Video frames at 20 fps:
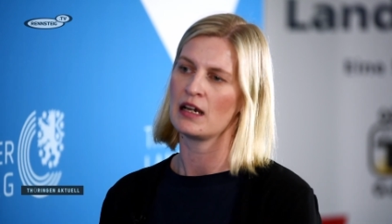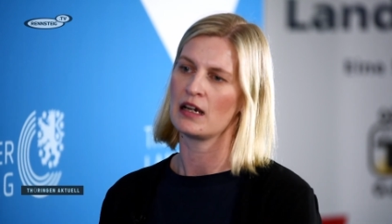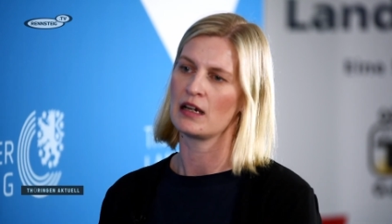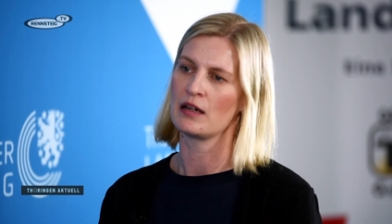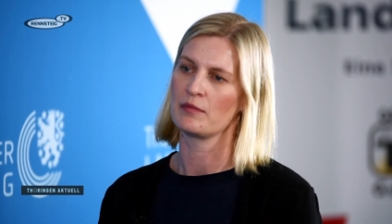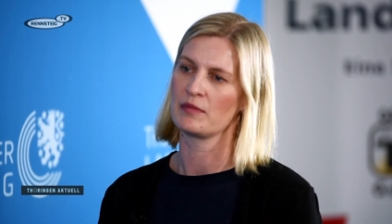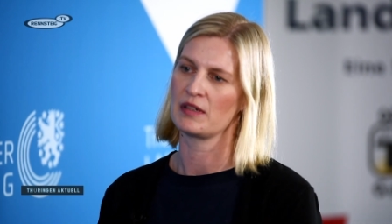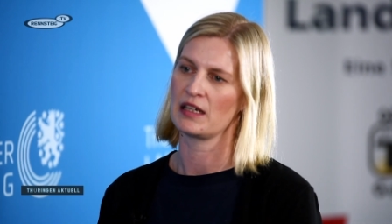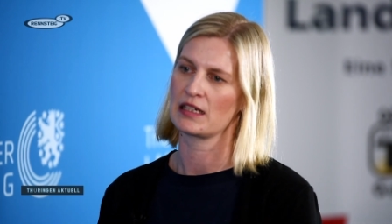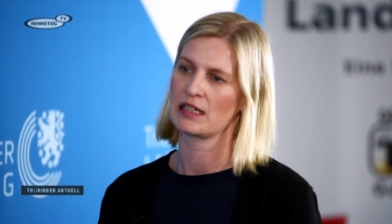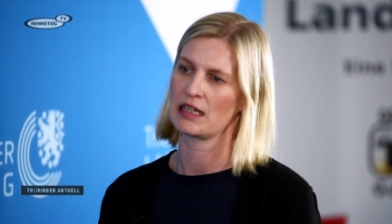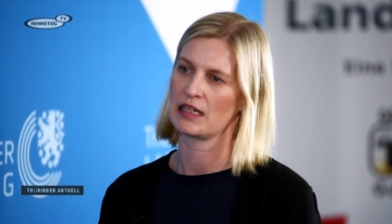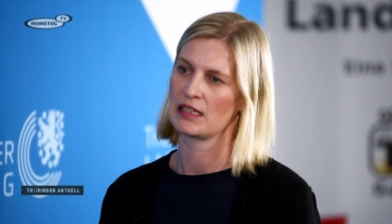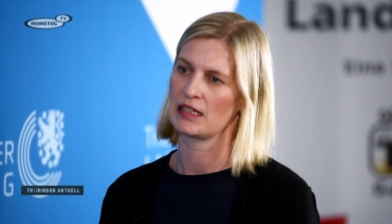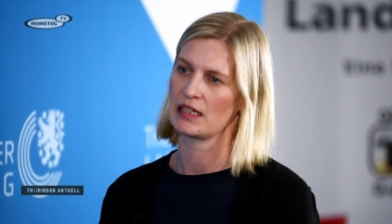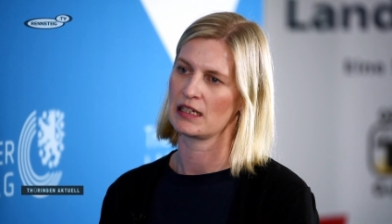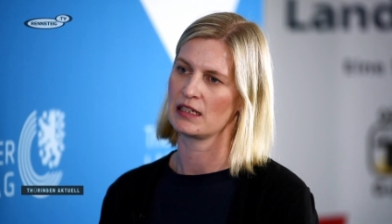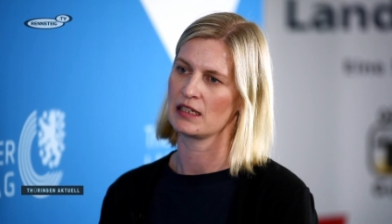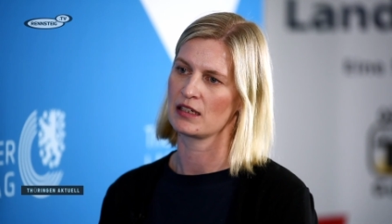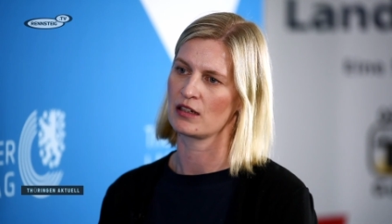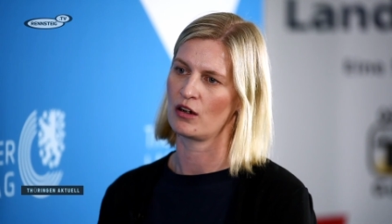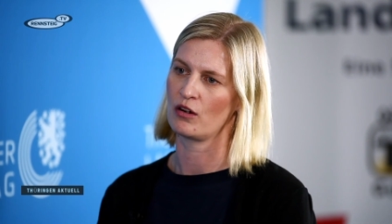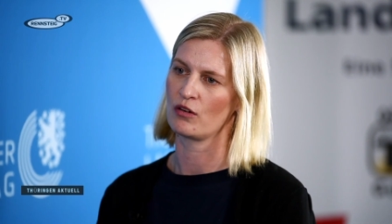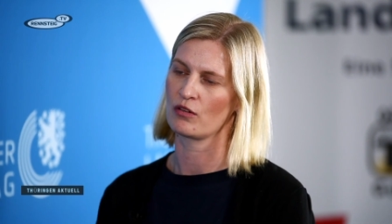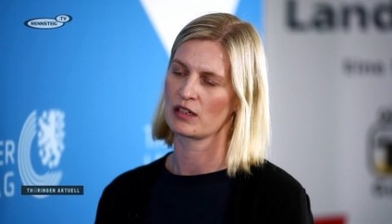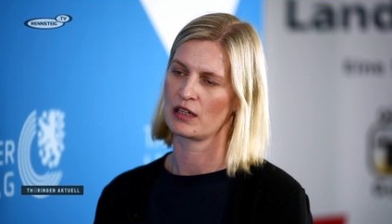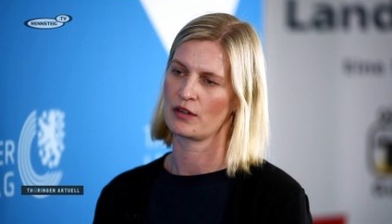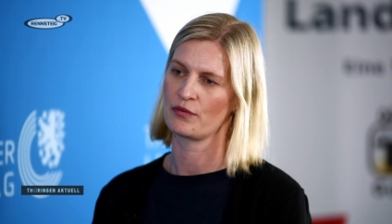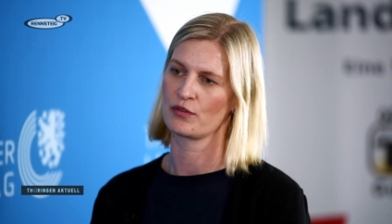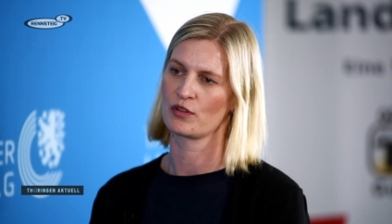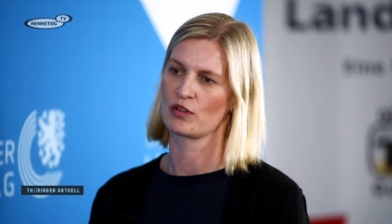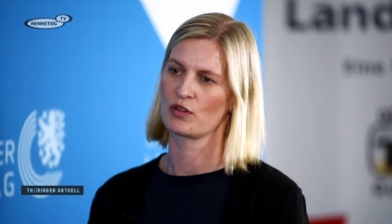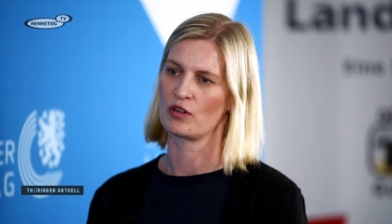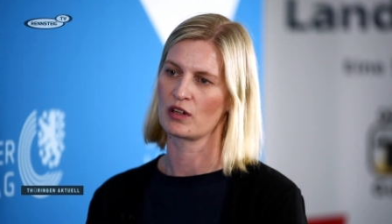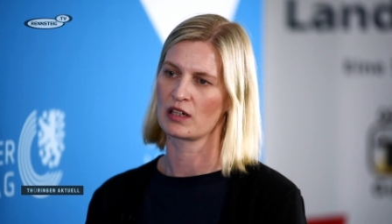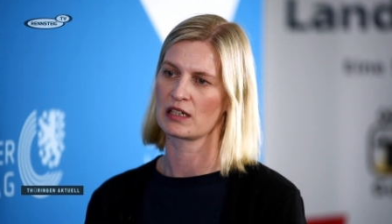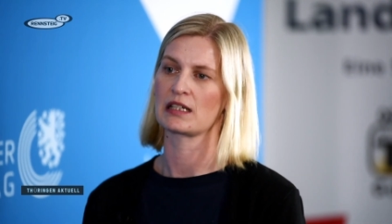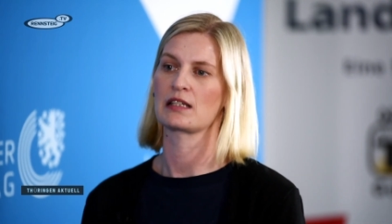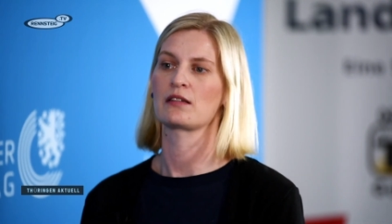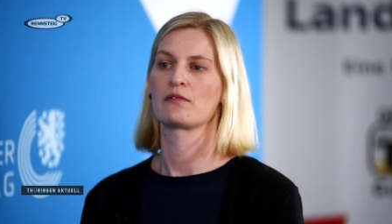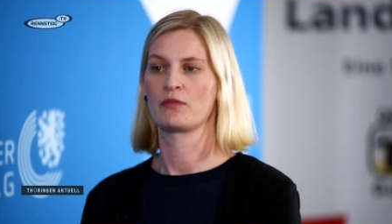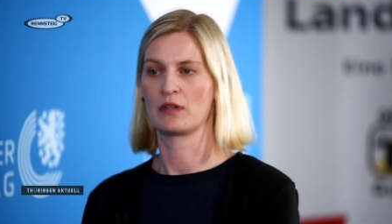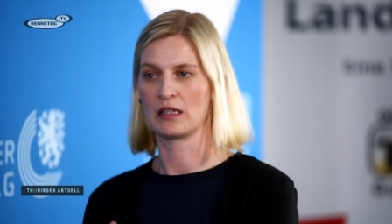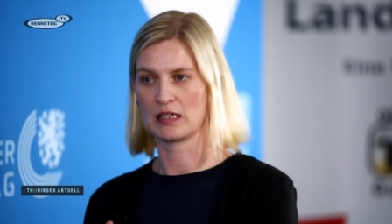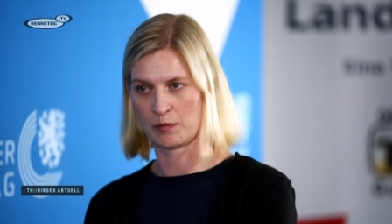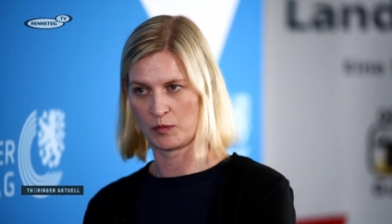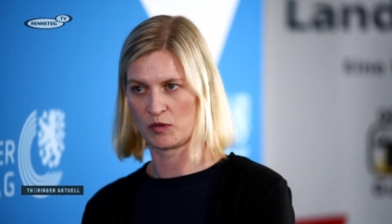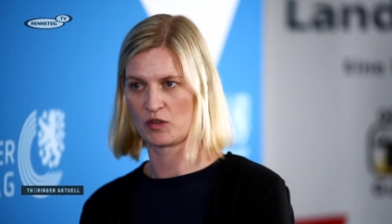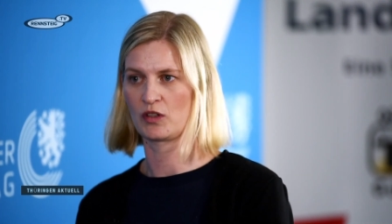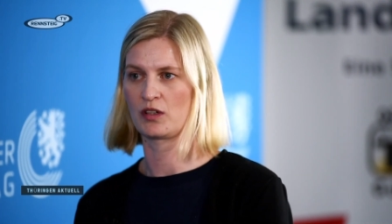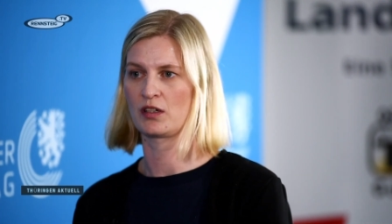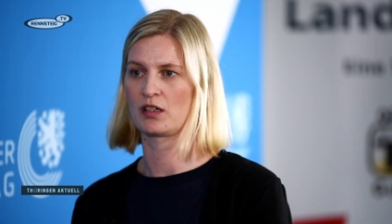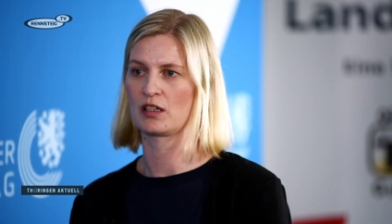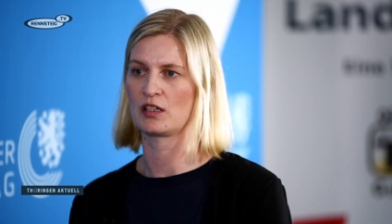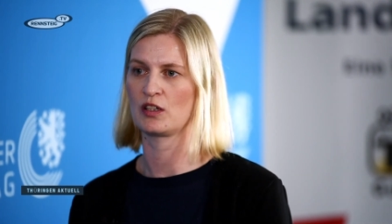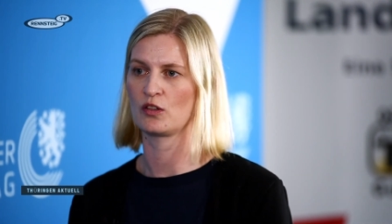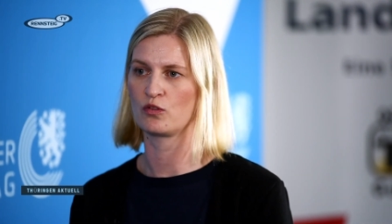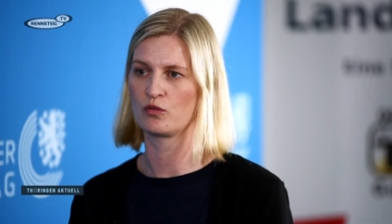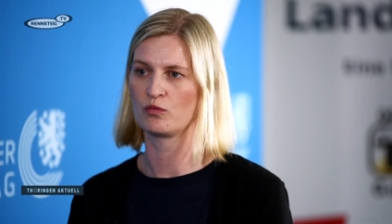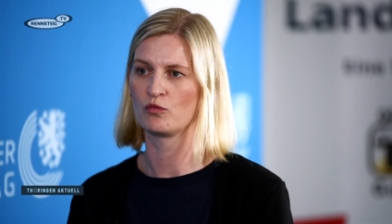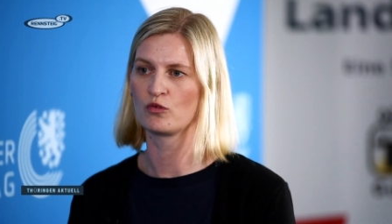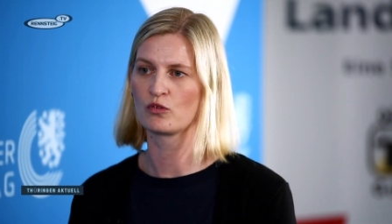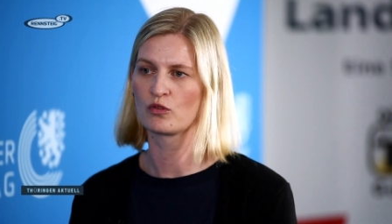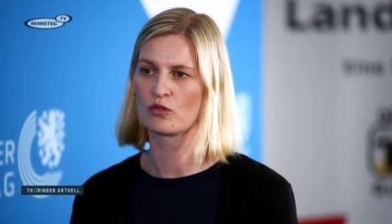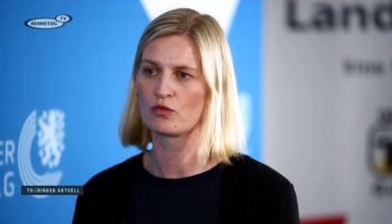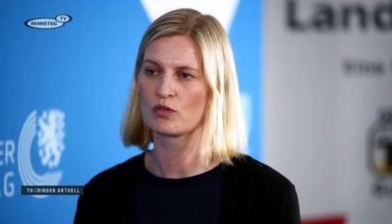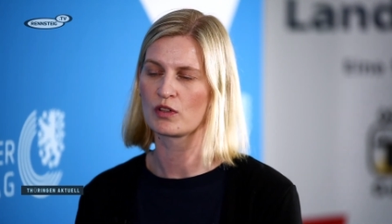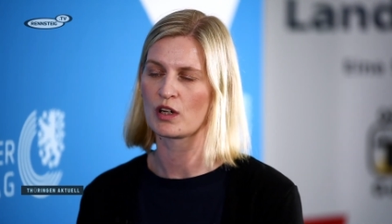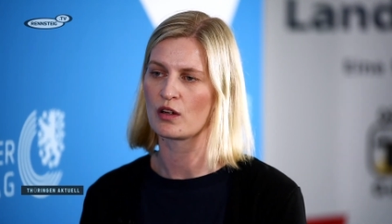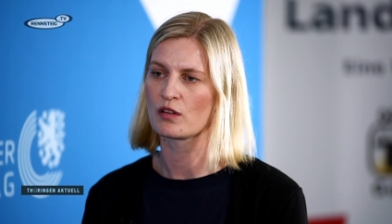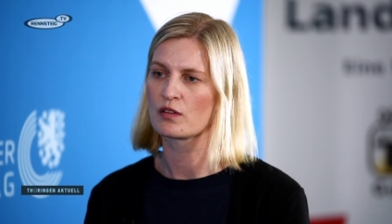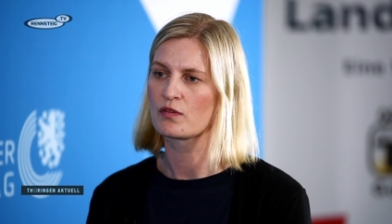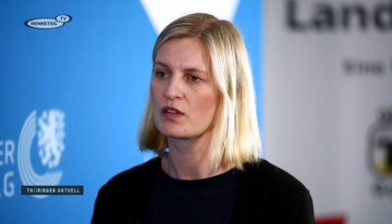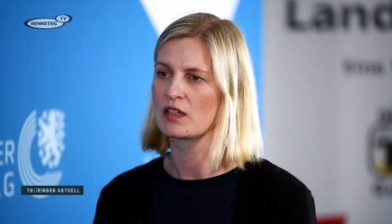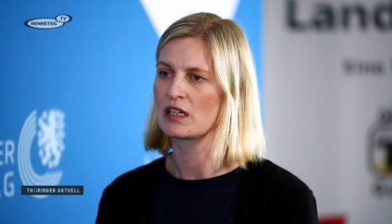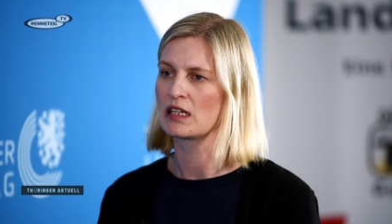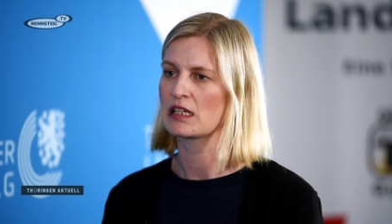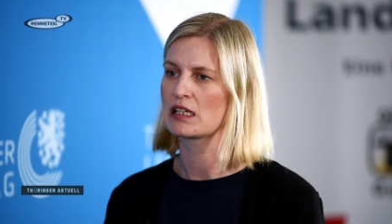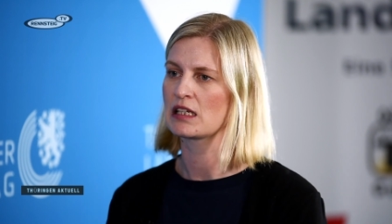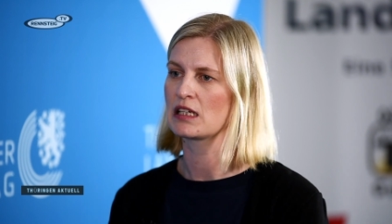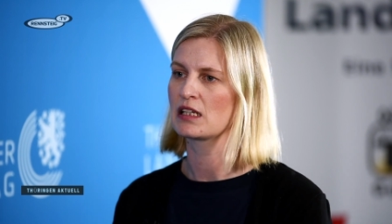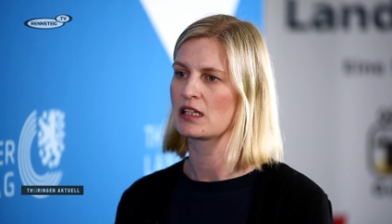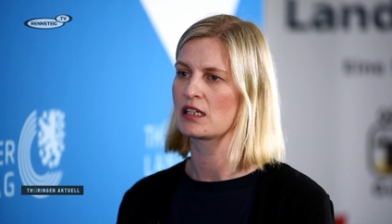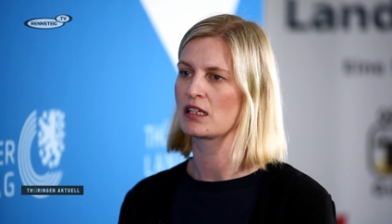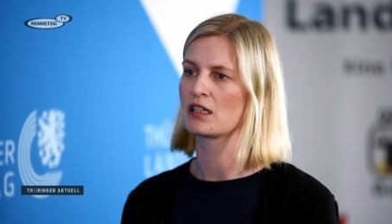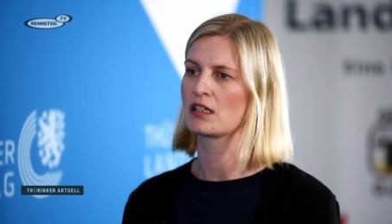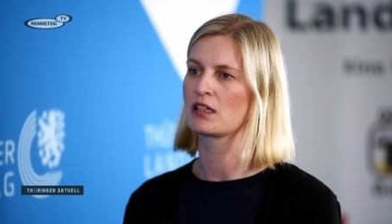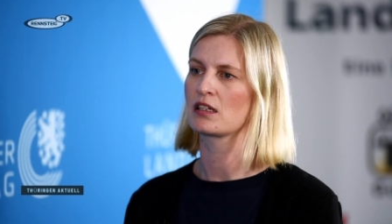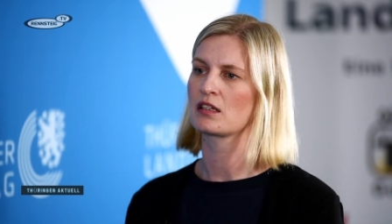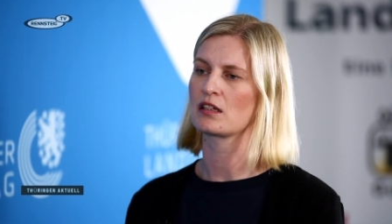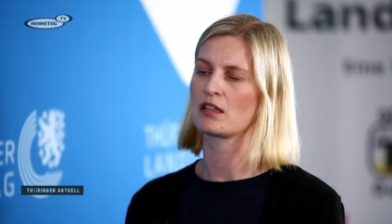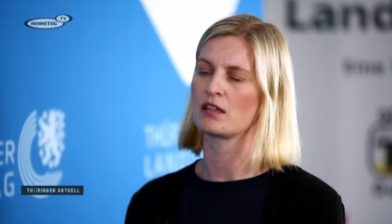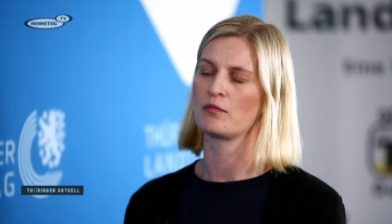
ähm, der tatsächlich auch dafür sorgt, dass insbesondere die Kommunen gut ausfinanziert sind.